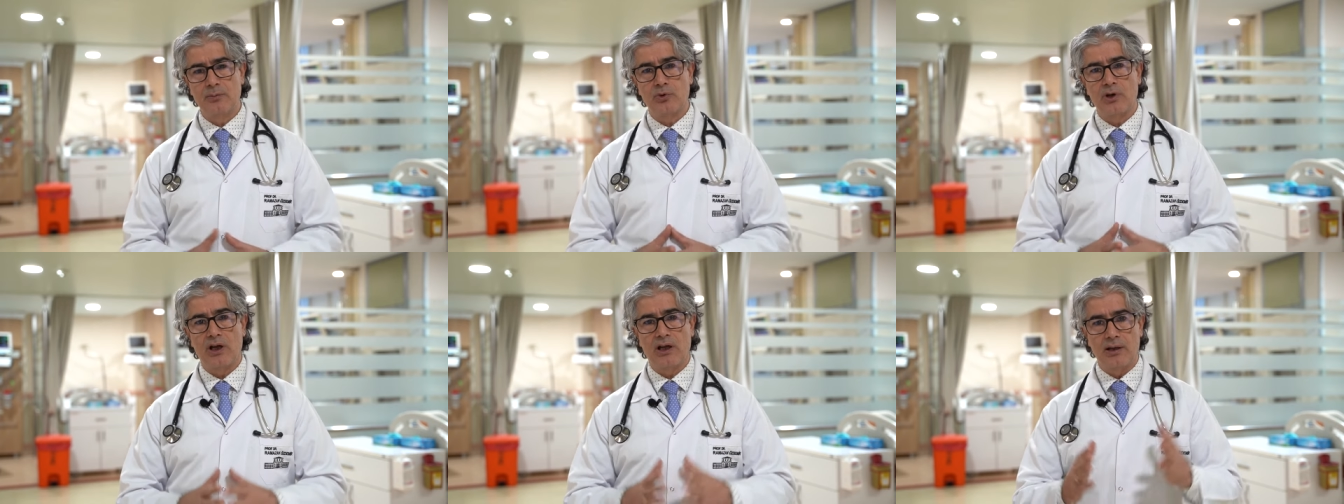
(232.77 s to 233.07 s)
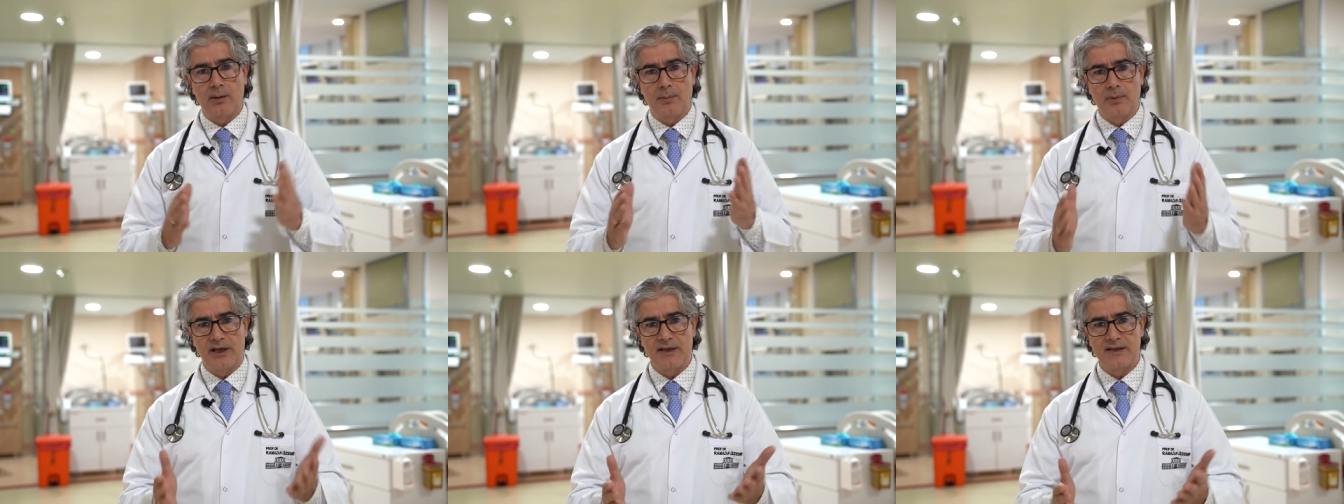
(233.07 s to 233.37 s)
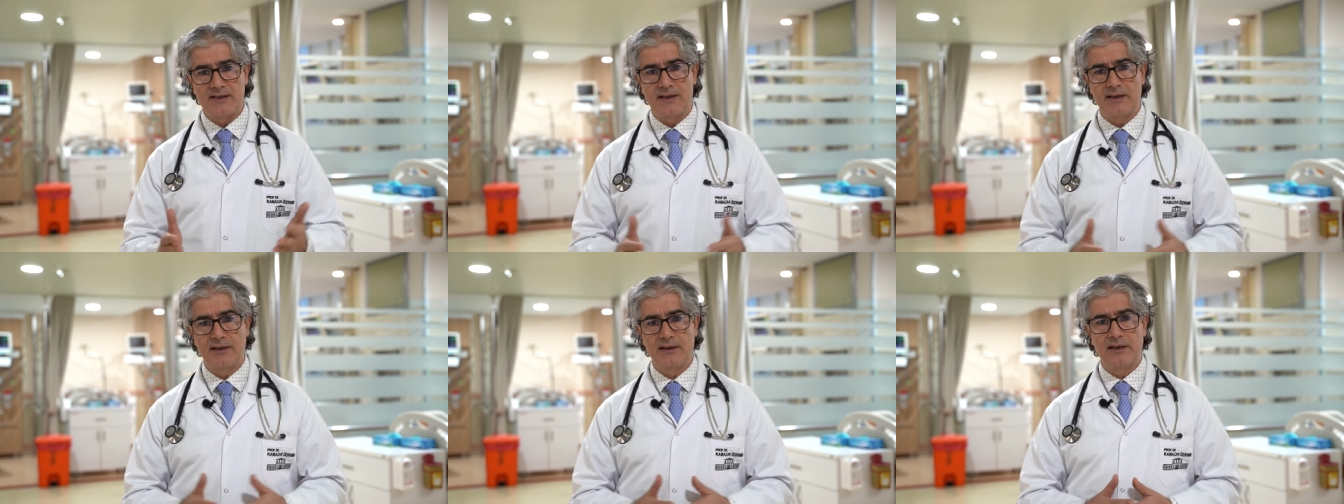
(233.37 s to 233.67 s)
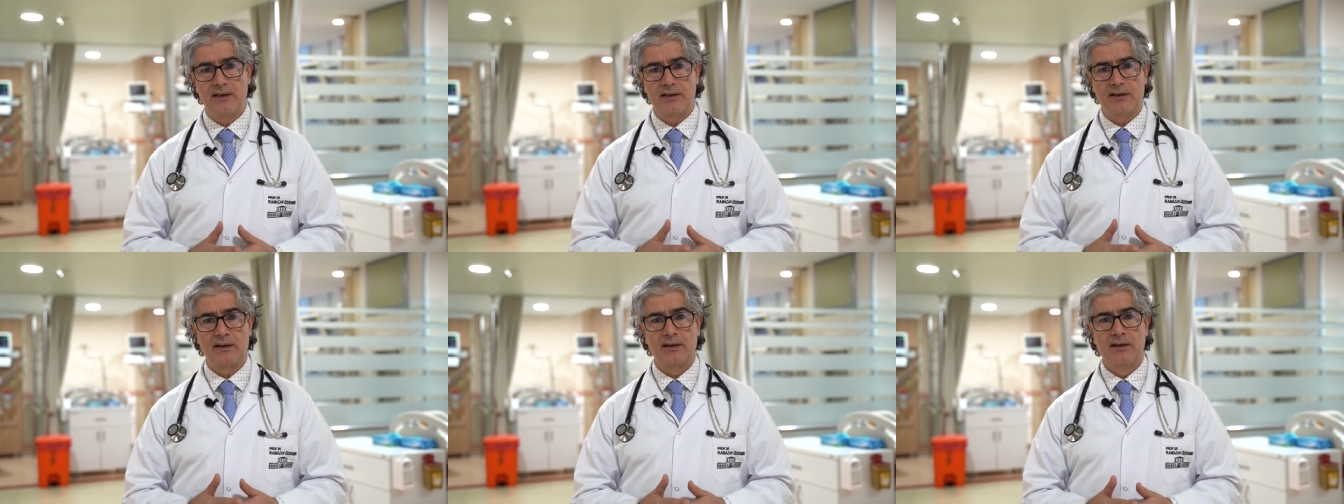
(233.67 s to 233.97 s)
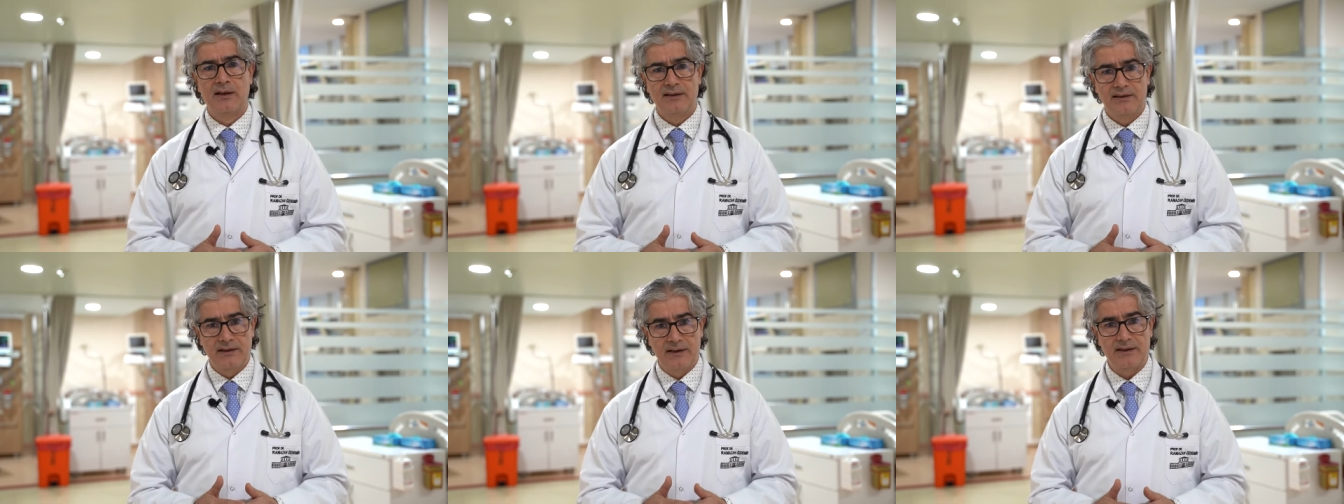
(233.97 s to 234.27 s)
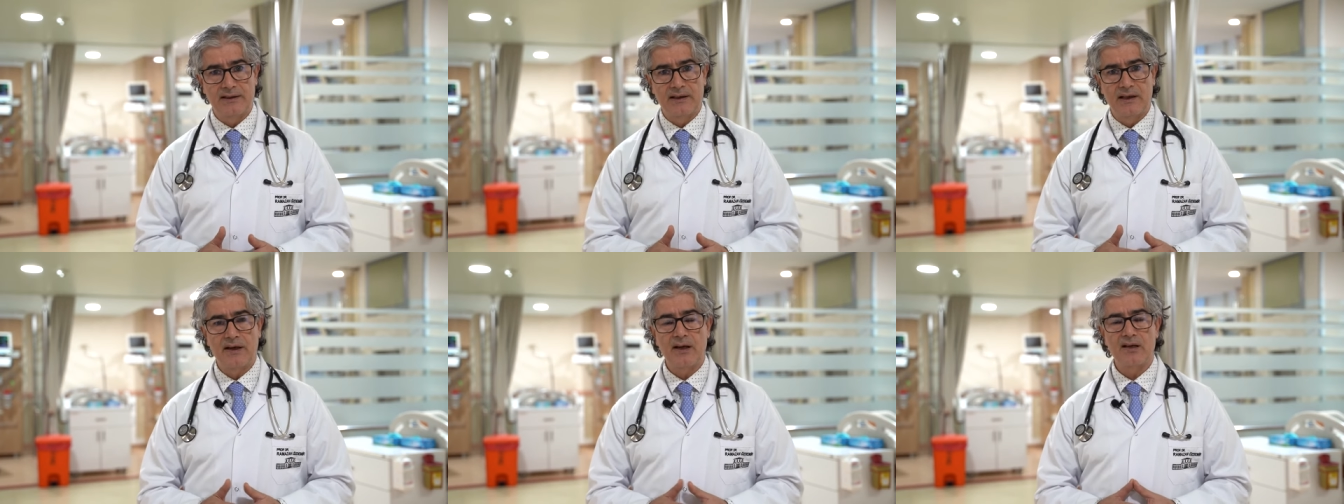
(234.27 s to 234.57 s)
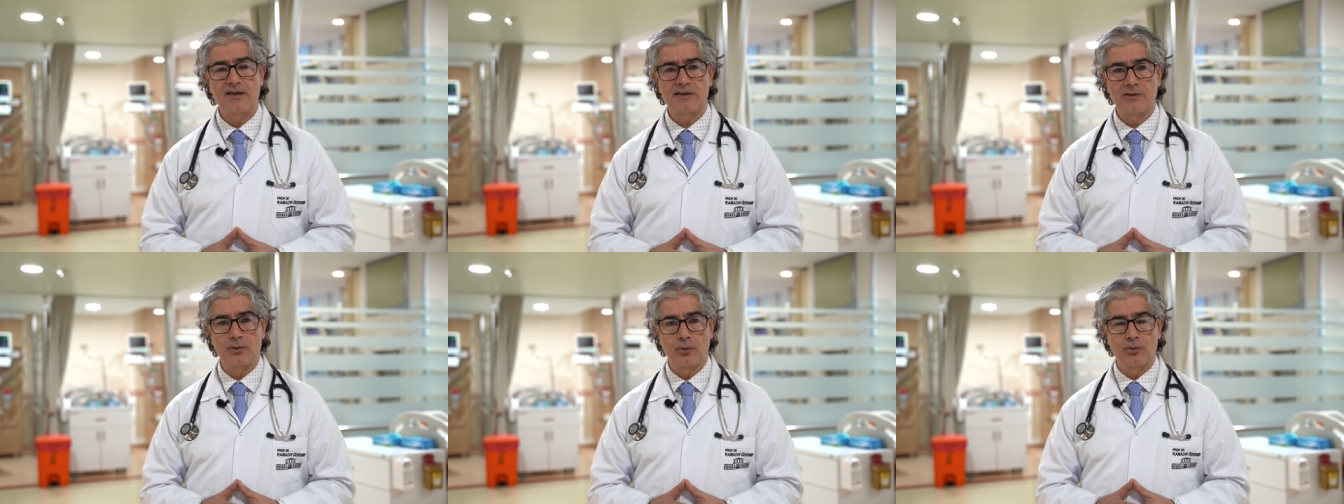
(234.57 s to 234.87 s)
bunu alamayız dediği, dedikleri
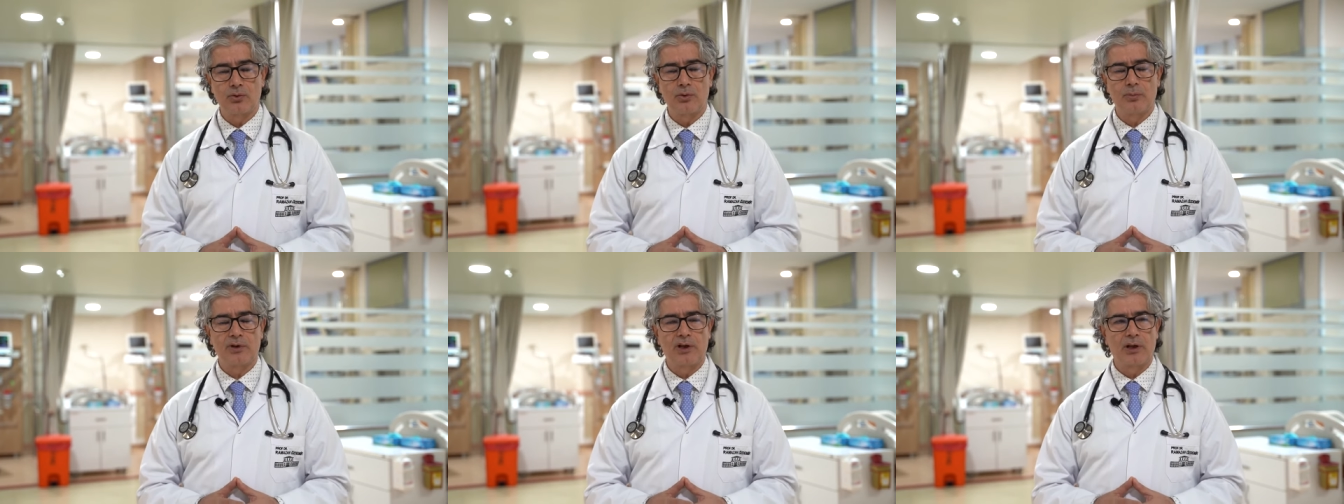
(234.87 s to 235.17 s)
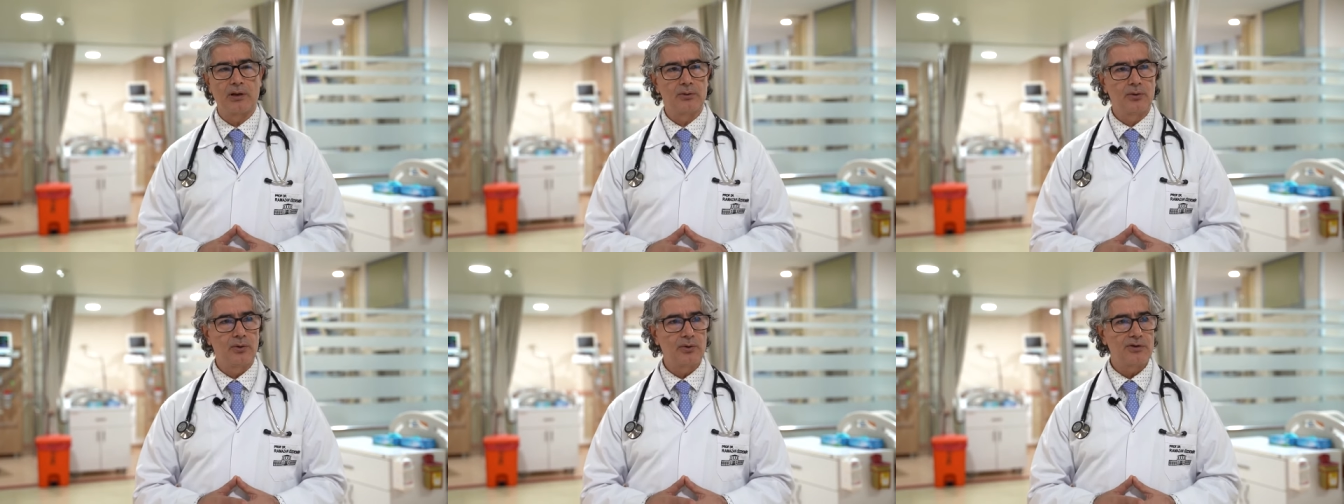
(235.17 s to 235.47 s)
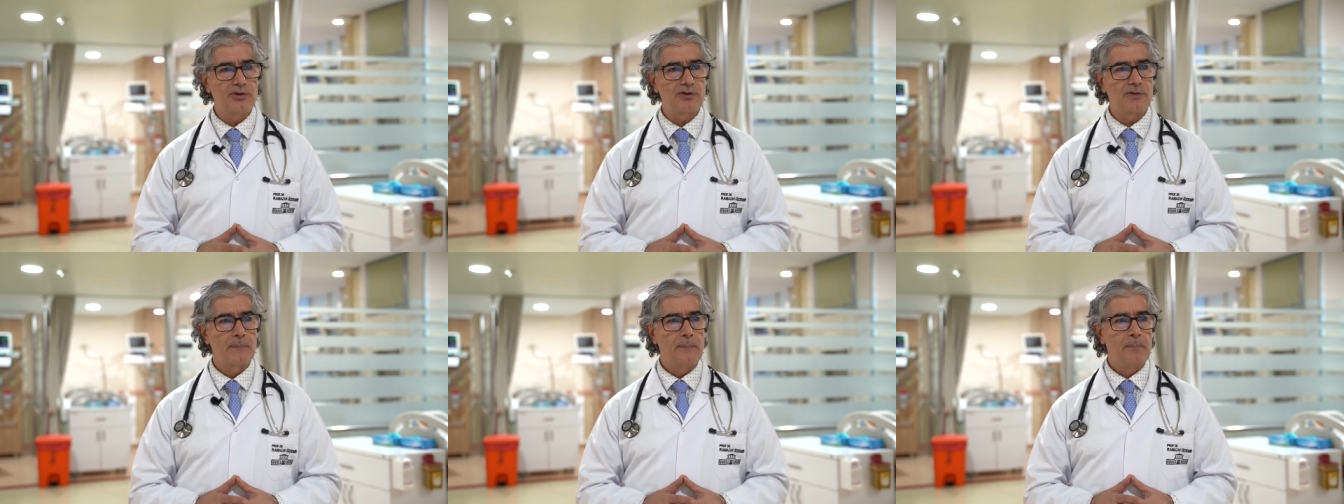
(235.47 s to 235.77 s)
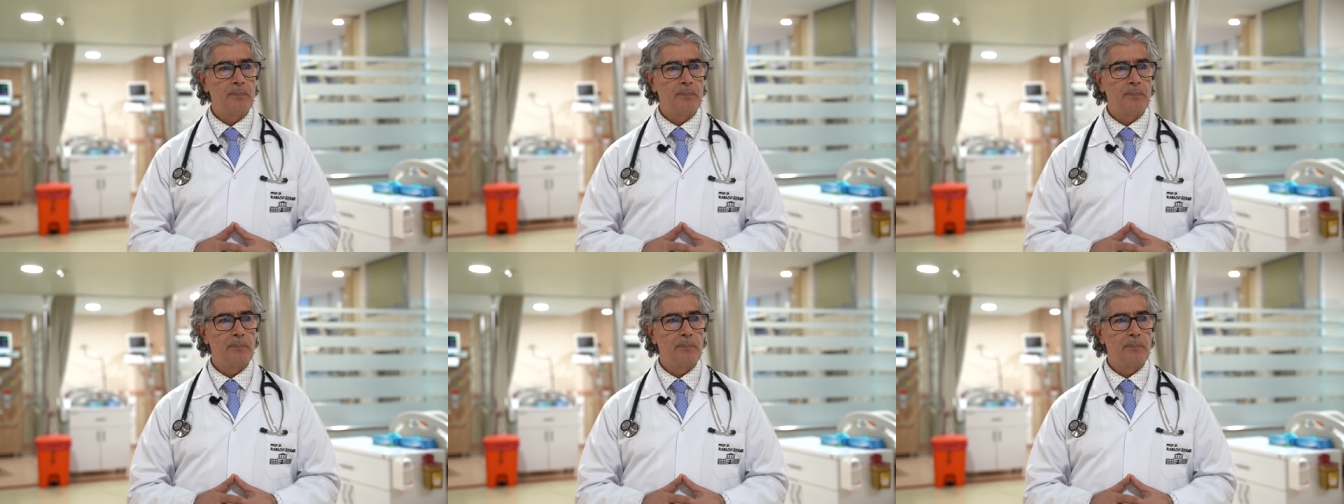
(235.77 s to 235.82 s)
hasta grubunu alıyoruz.